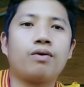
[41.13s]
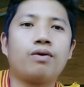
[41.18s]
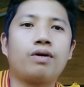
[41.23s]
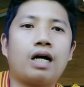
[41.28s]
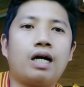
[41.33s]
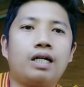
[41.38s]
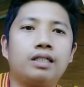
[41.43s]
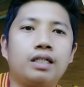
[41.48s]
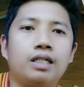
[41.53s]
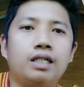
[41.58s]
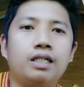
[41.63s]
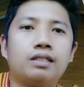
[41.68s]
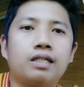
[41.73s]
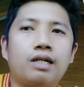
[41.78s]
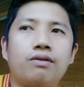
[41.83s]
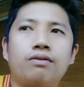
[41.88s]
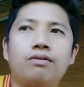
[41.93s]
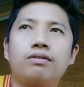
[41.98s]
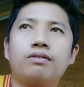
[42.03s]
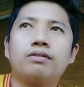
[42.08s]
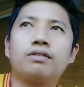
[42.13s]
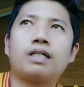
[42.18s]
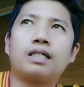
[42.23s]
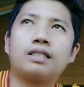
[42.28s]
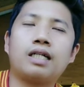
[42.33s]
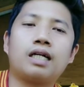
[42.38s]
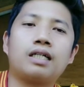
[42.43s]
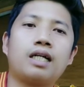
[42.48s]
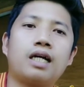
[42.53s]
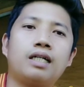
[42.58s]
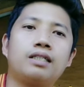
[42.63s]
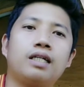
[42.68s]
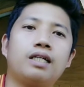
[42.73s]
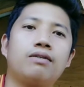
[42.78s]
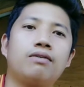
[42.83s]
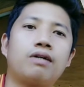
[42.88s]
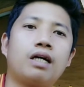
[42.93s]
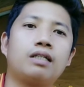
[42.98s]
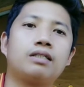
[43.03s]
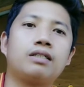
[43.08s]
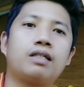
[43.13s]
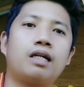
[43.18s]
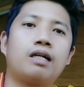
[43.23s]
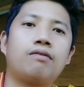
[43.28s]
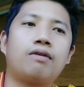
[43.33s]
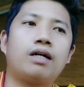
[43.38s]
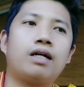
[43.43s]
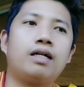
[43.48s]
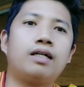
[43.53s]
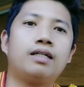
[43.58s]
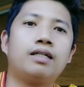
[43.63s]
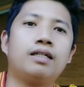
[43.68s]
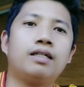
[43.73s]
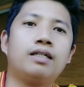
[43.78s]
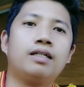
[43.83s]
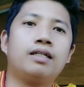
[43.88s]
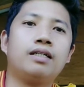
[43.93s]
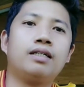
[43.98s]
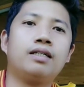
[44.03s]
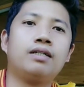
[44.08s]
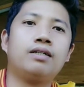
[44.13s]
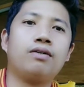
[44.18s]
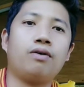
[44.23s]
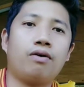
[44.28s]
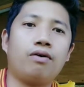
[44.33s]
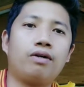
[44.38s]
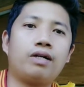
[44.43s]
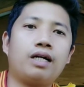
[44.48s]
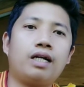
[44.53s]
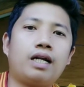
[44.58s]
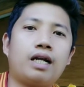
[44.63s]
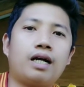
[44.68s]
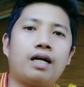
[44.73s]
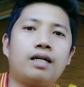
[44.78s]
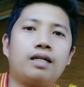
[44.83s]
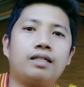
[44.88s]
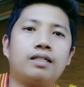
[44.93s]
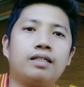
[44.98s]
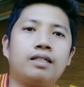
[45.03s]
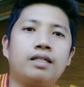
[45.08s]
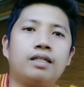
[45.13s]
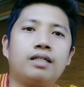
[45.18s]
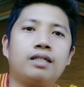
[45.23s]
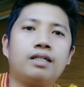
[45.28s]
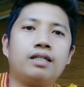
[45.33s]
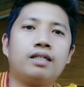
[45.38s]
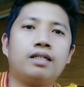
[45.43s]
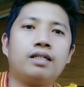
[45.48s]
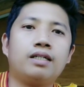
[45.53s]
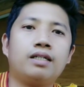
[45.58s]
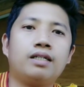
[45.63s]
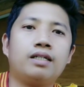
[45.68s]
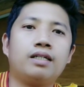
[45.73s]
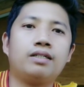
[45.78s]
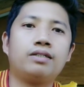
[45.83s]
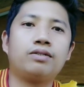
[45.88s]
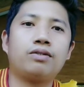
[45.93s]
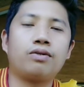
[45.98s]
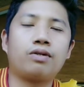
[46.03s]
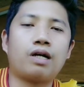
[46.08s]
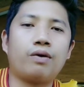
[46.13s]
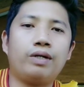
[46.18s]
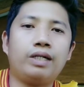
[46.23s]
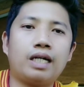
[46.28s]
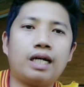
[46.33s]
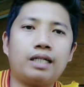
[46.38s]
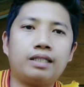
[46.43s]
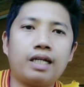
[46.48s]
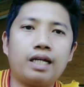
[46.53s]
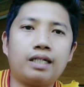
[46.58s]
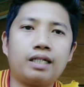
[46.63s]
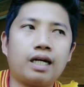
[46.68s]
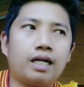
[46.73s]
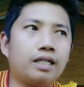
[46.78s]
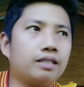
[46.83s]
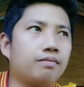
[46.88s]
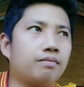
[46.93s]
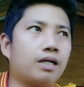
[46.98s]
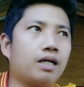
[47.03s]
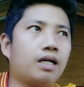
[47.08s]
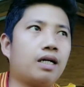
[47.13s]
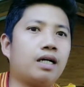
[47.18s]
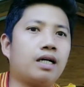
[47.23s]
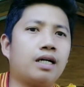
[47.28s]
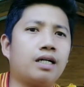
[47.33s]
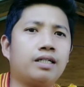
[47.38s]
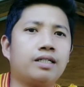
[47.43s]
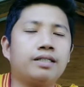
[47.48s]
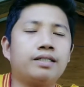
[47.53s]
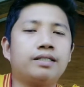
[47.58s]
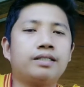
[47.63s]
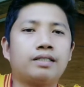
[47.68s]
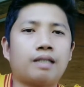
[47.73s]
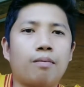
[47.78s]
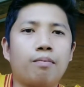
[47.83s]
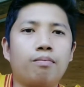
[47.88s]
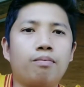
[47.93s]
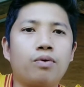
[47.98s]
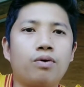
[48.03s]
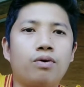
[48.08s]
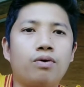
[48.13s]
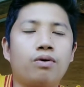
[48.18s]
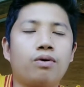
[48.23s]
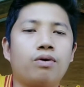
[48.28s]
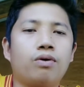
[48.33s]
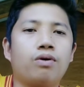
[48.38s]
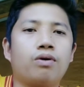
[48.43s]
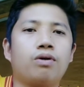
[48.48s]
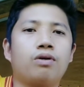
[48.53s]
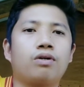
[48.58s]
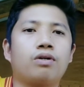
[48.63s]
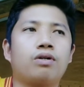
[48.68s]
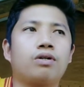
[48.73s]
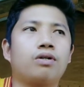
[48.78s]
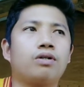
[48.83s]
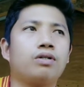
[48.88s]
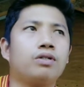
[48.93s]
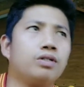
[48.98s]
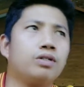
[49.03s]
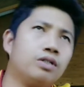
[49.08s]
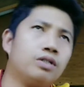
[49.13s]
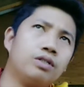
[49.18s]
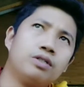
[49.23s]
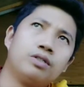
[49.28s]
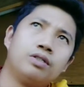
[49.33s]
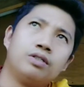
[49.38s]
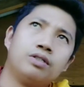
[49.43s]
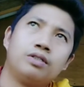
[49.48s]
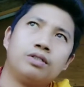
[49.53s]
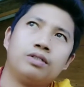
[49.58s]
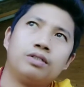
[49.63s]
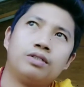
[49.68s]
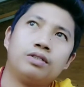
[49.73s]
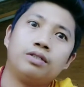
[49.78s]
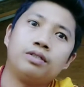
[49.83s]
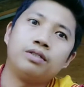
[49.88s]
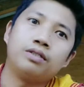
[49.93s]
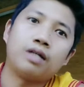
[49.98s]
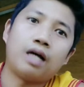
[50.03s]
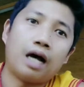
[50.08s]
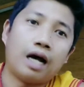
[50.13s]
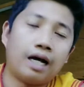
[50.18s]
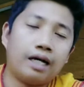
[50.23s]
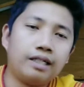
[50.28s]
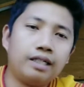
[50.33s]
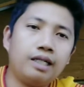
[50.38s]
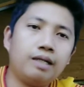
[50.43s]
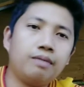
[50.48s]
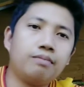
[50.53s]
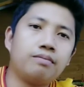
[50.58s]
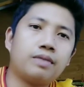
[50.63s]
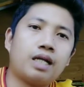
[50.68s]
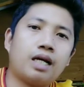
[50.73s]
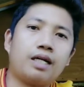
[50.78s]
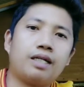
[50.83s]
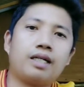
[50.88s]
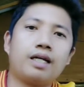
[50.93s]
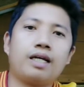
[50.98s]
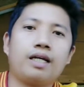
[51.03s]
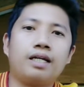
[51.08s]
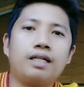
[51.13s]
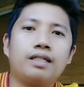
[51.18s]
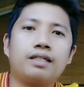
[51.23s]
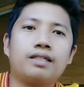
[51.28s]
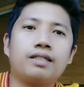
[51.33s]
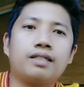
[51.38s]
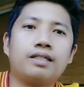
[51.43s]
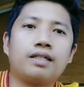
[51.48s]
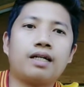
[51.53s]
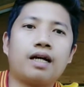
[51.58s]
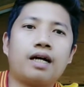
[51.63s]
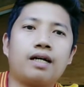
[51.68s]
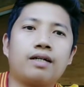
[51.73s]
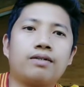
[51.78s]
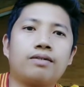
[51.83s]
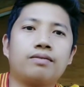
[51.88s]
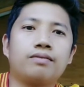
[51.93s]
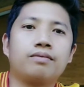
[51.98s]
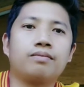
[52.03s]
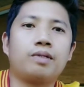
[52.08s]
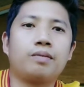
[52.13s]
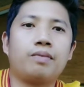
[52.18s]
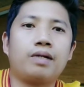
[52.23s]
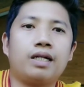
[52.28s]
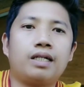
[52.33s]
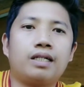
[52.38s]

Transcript: yung tandang natin o kahit dalawa, okay lang. So natin kahit mga sampo or anim na inahin ang bibilin natin.